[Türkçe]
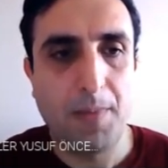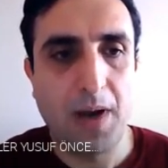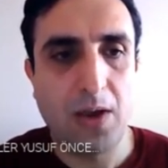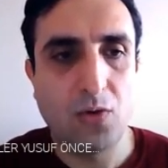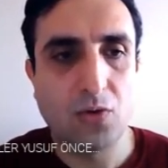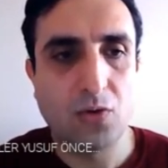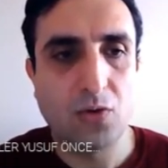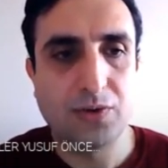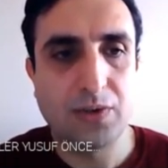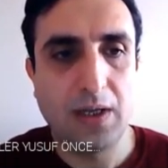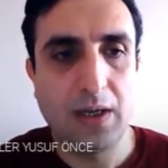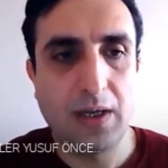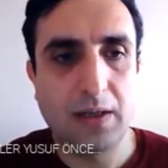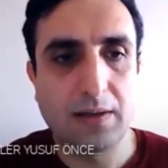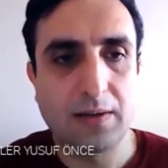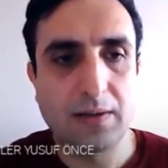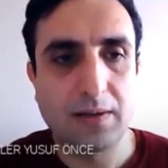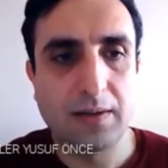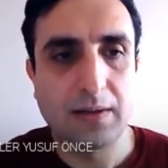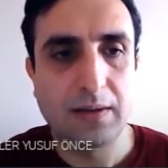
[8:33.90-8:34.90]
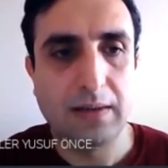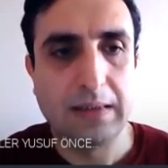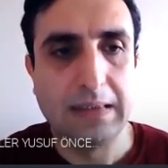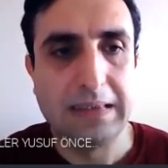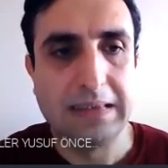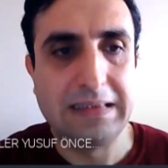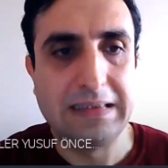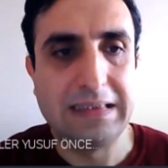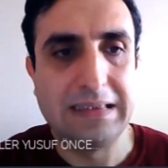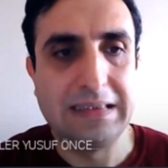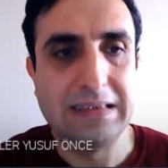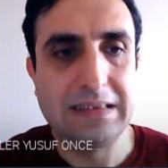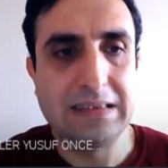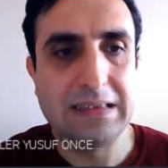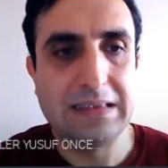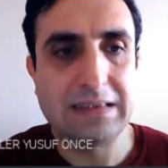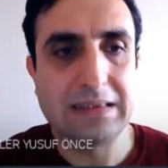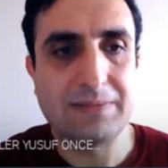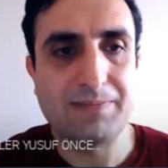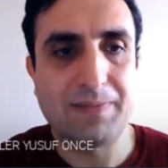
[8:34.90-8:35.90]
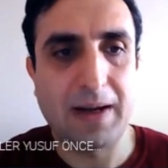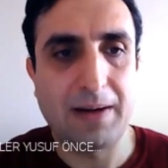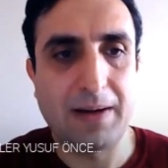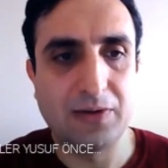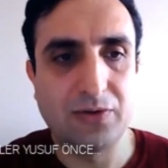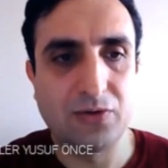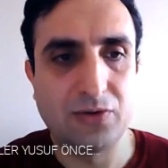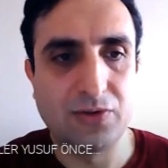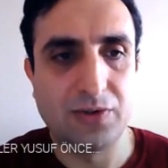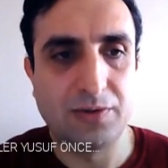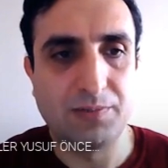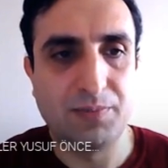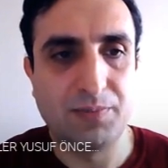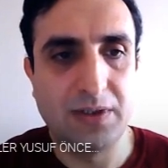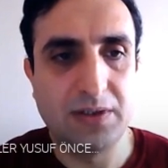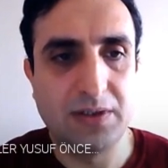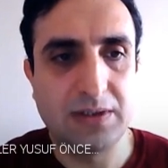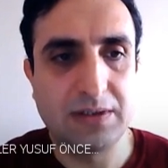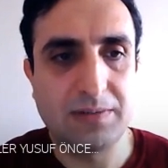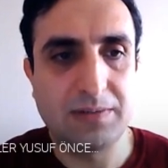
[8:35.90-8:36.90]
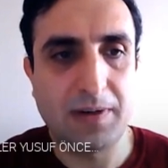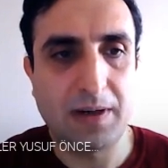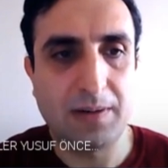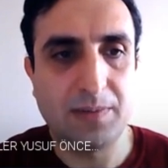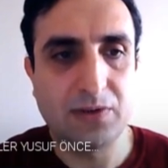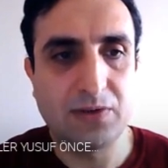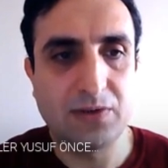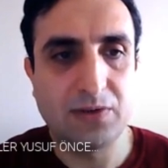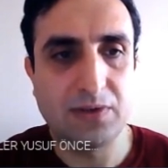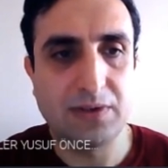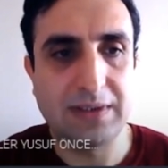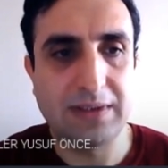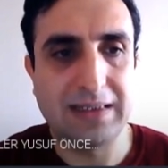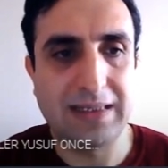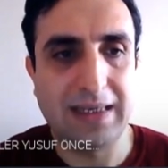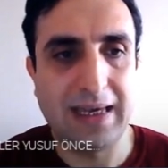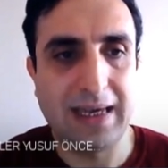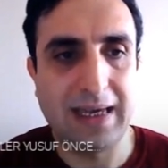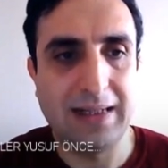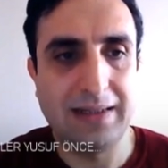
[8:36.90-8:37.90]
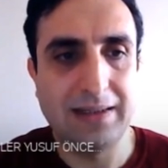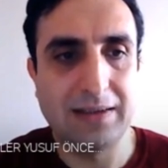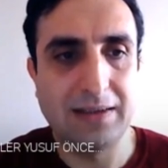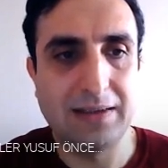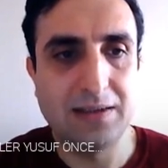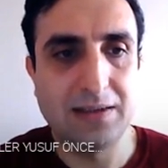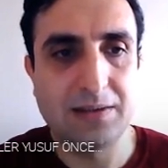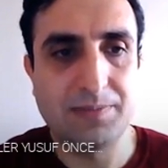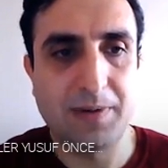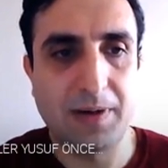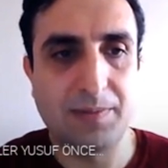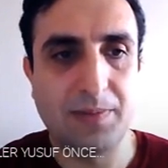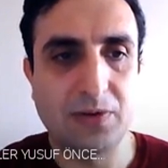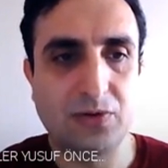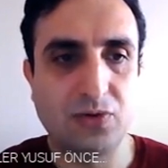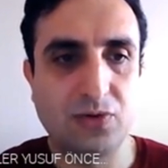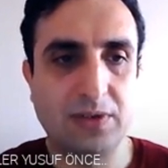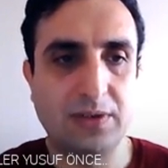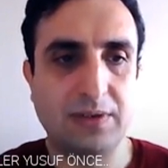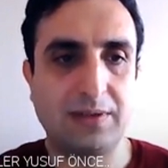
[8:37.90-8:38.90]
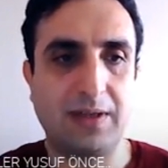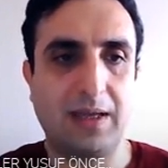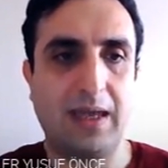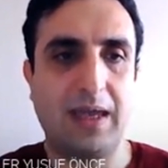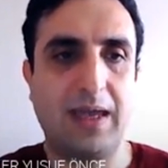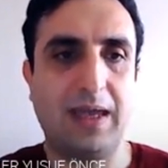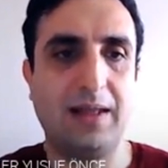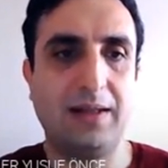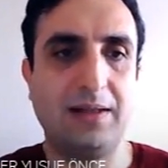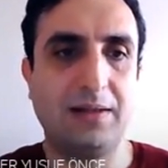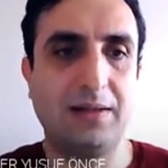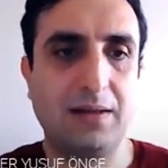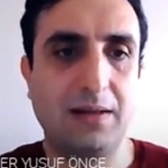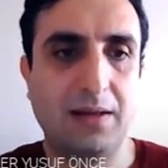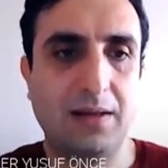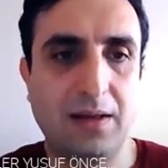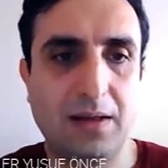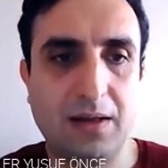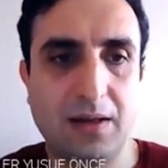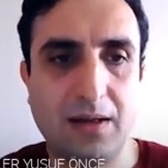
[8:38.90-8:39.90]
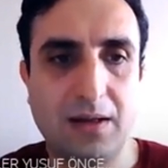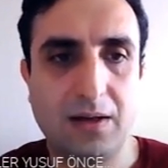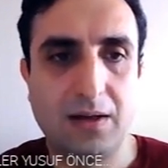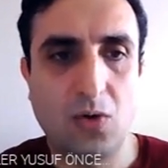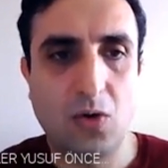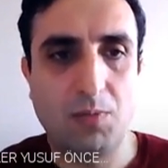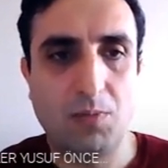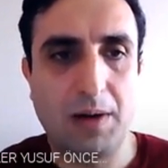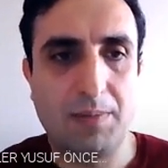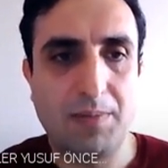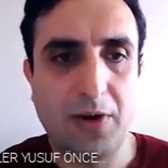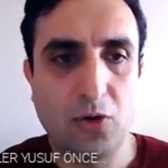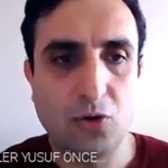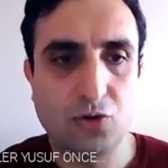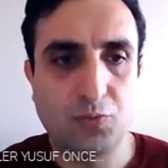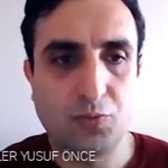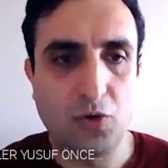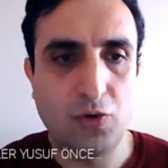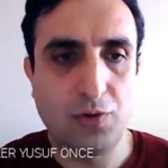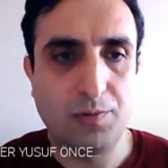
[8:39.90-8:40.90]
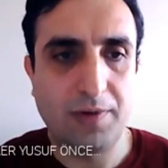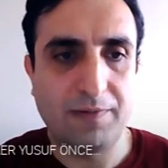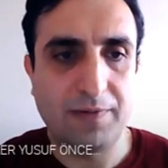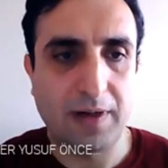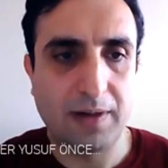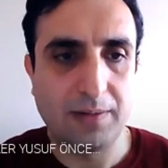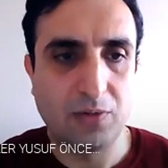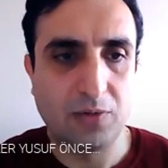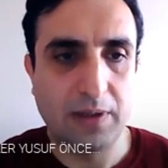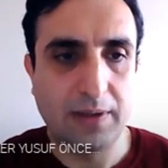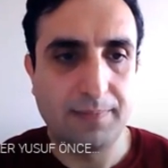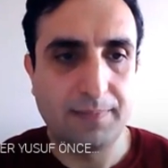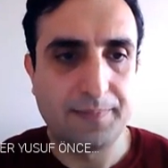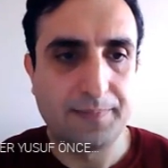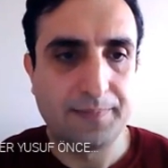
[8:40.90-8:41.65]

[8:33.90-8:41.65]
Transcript: Mayozda ikinci spermatosit, birinci spermatosit 2N, ikinci spermatosit N. Normal mayoz bölünme var burada.